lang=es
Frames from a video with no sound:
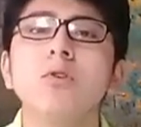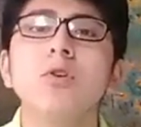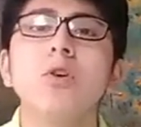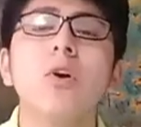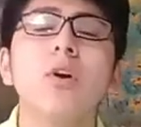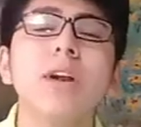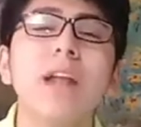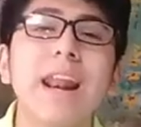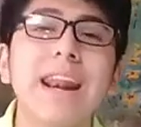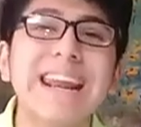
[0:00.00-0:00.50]

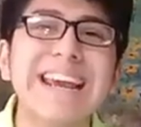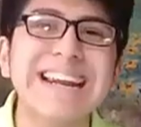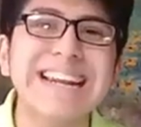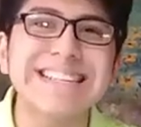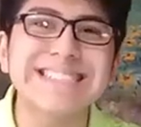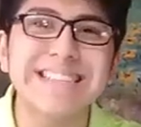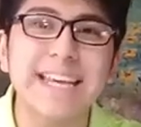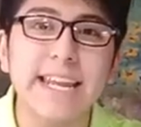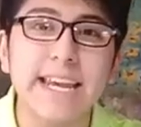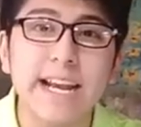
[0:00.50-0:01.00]
Logra
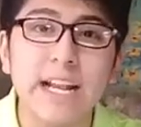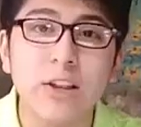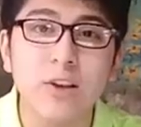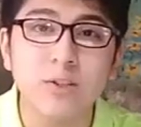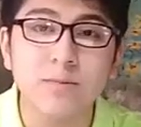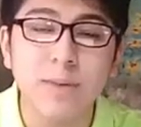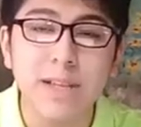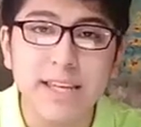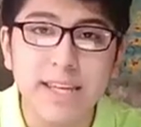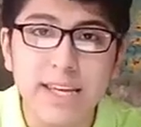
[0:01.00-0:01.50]
regresar en el
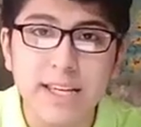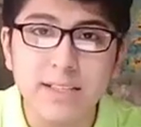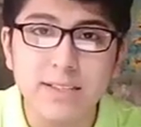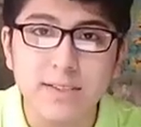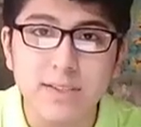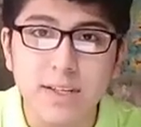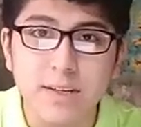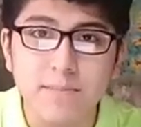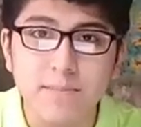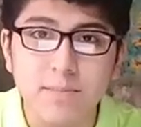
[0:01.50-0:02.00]

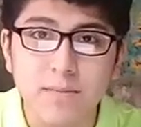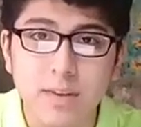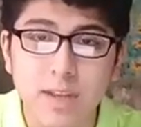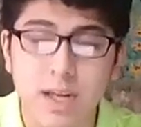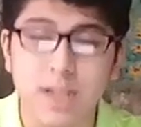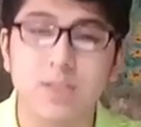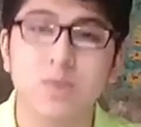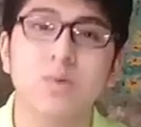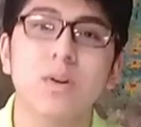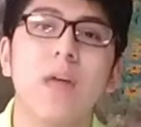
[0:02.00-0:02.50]
2015,
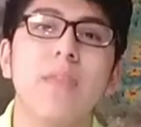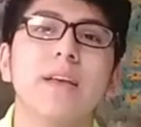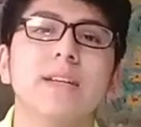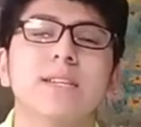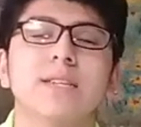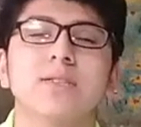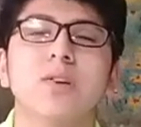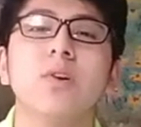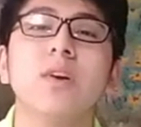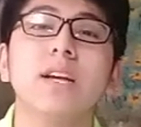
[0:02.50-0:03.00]
tras una
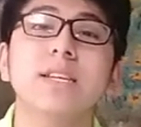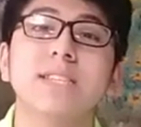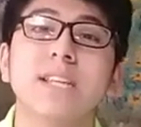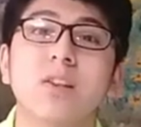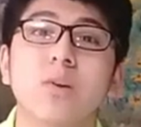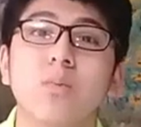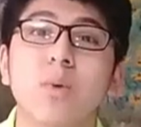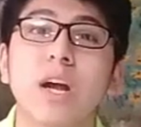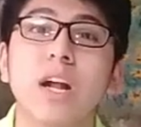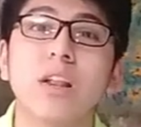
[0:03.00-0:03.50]
decisión que se
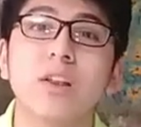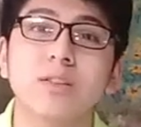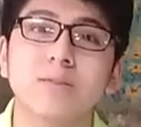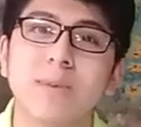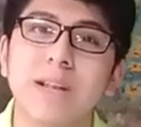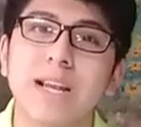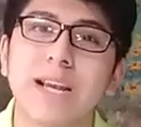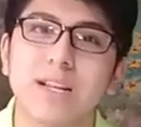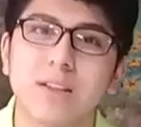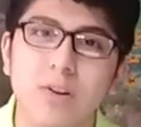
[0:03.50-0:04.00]
tomó en el
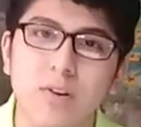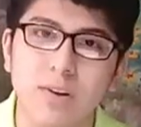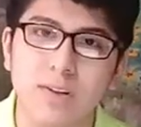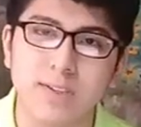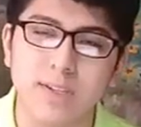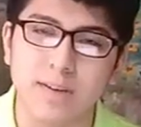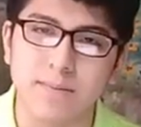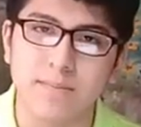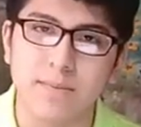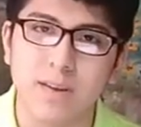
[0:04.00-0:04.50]

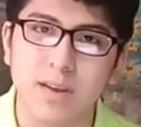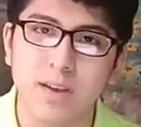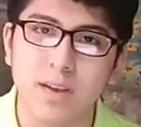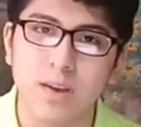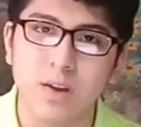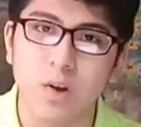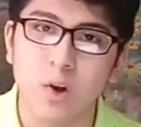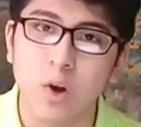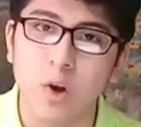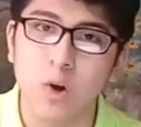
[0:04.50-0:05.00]
2014
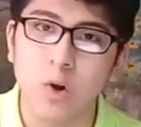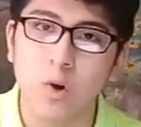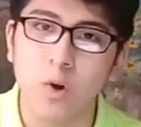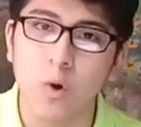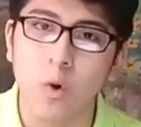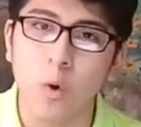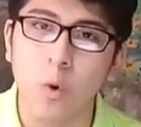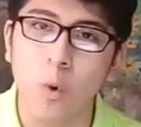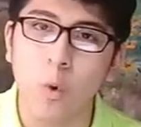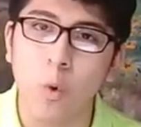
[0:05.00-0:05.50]

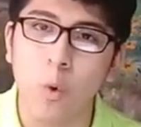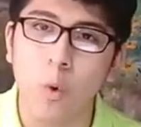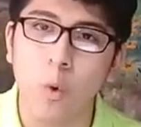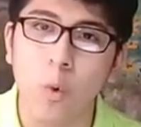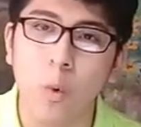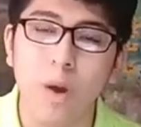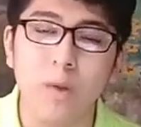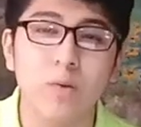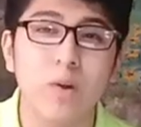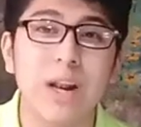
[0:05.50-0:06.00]

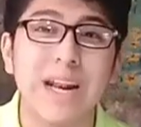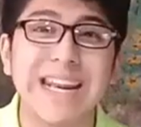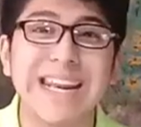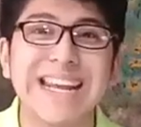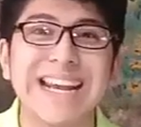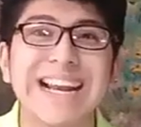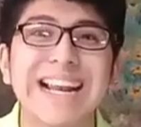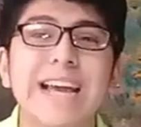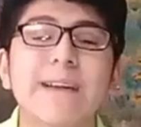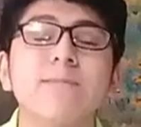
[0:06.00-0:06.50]
cuando el
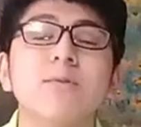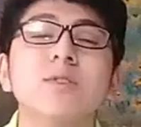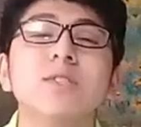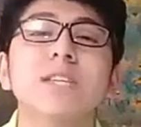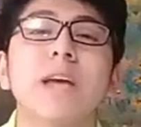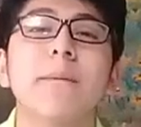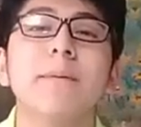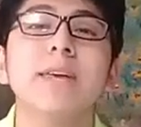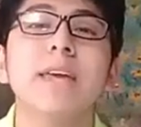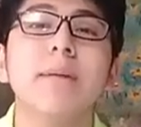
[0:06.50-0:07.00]
reclamo
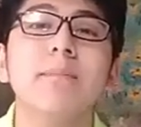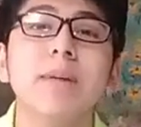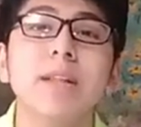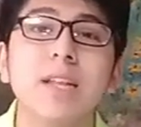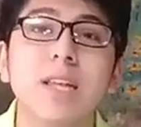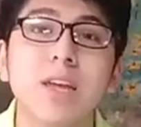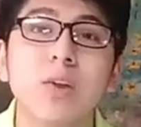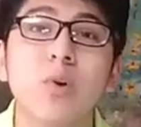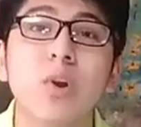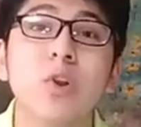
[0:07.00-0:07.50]
se había
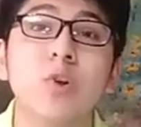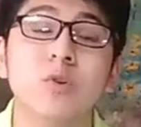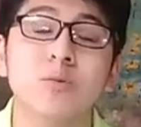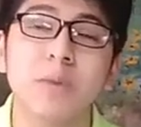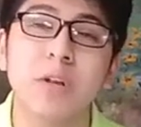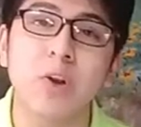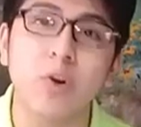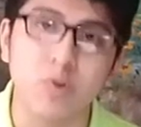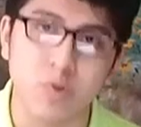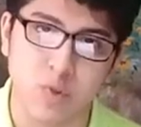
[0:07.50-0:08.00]
emitido en
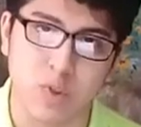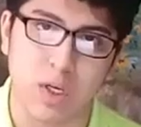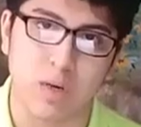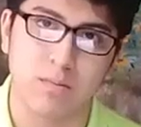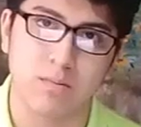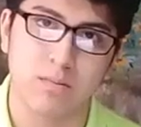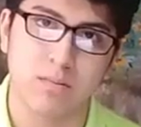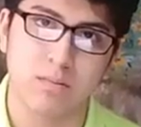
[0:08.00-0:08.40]
2011.